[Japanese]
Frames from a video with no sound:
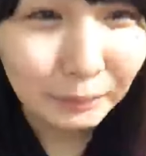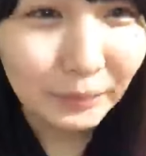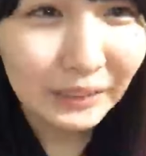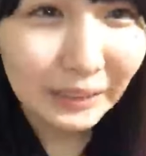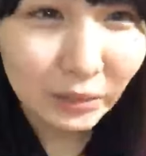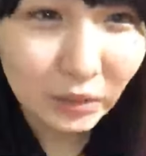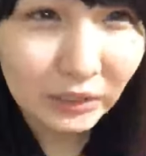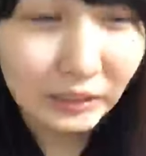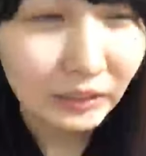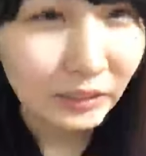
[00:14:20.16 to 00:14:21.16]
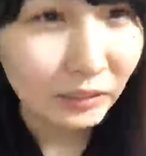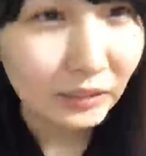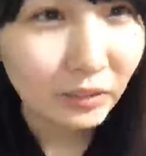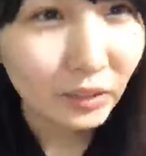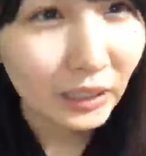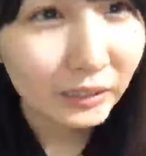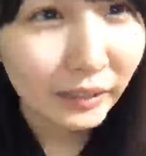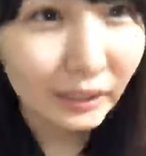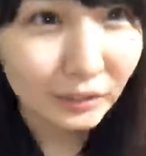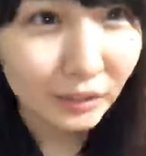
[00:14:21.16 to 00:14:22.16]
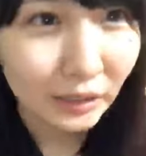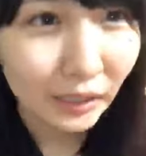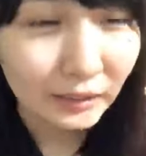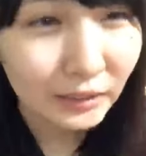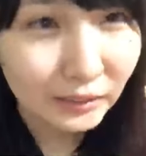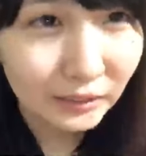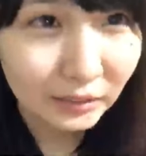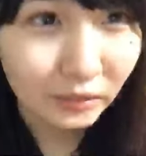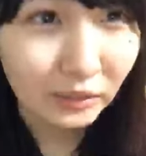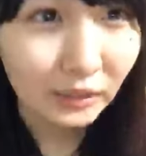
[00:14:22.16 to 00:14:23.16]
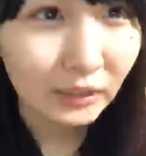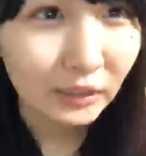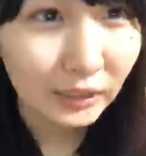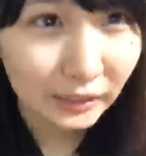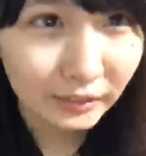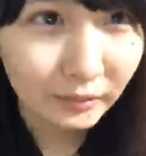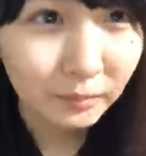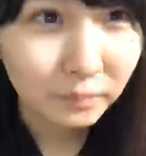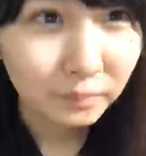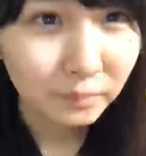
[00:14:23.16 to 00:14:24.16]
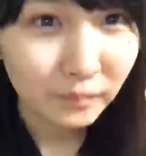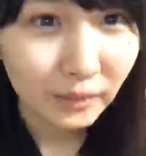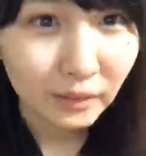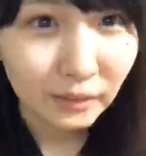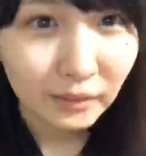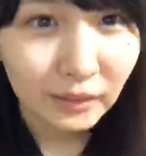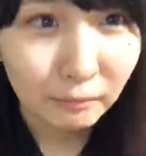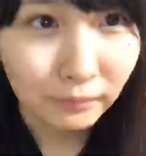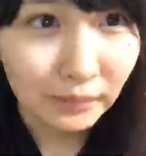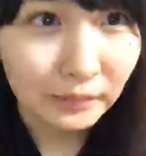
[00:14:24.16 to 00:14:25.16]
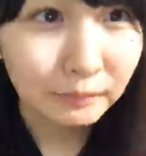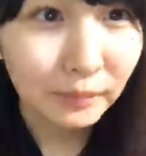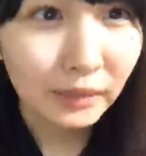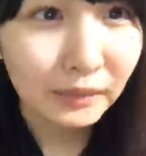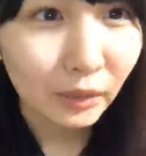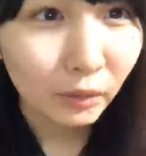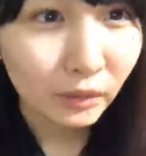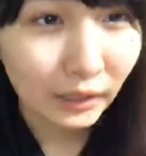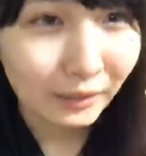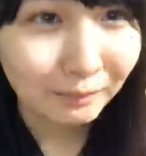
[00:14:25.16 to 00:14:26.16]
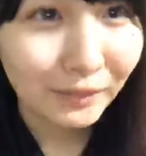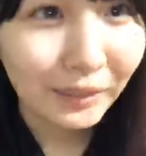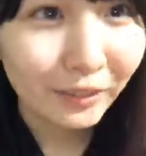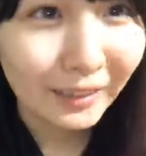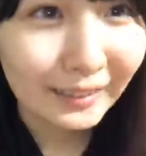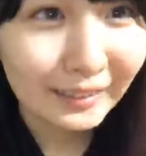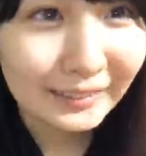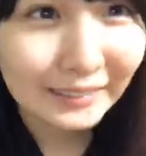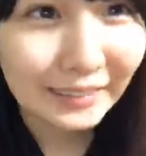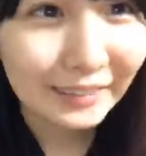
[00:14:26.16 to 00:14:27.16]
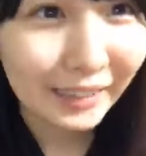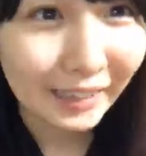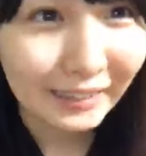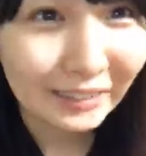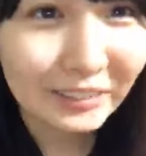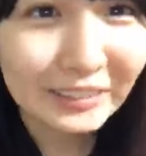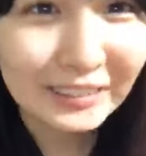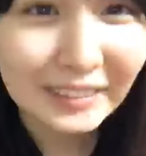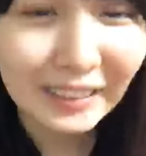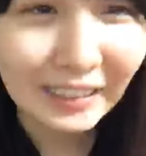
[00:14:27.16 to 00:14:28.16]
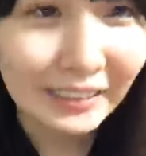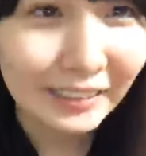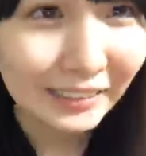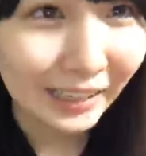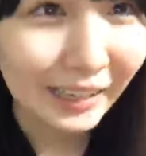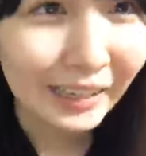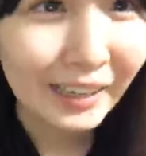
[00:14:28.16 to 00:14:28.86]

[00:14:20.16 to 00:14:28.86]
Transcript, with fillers: やっぱねそうですよ人がいないのは悲しいのではいやっぱいっぱいいた方がいっぱいお話できて楽しいじゃないですか